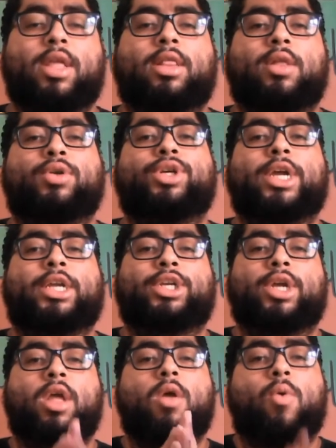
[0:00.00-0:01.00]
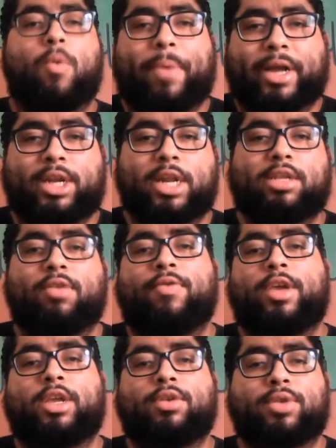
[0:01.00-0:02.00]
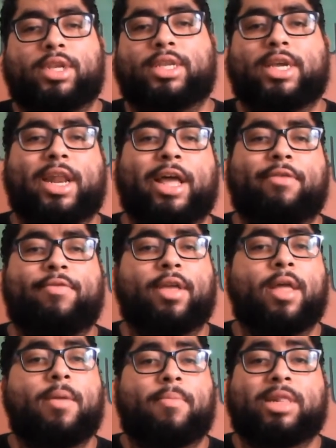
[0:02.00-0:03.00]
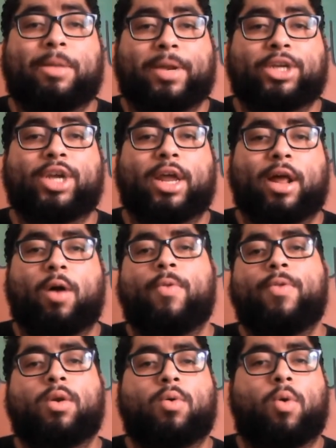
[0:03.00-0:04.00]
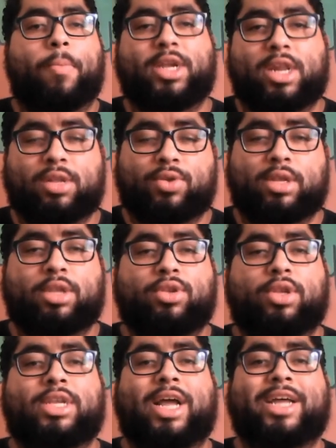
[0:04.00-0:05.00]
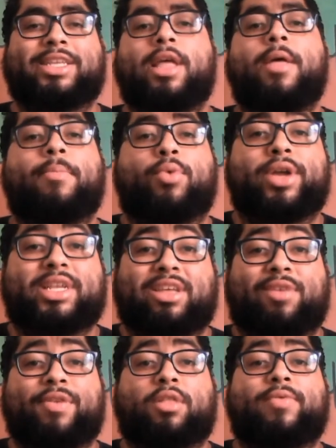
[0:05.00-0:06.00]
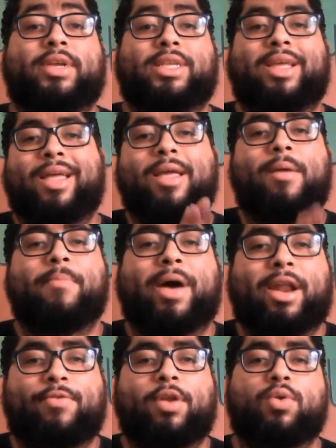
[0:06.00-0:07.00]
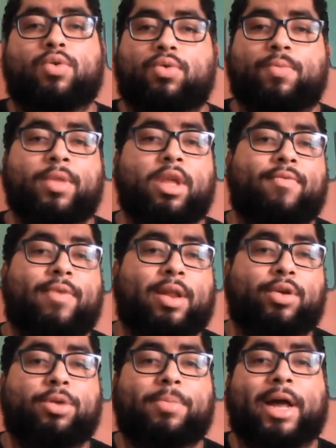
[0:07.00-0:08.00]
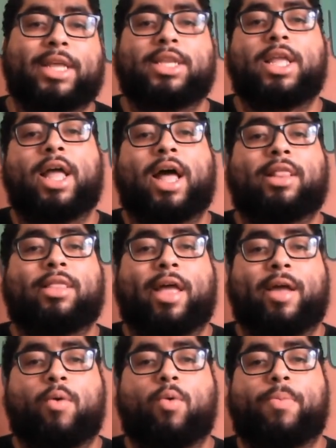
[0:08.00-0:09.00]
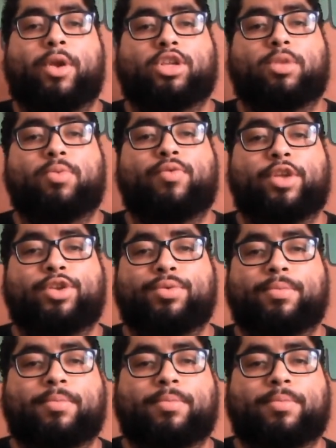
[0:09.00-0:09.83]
Então, gente, compartilha esse vídeo, se inscreve, manda para geral, compartilha nas suas redes sociais, porque esse evento vai ser maravilhoso. Valeu demais, até o próximo vídeo.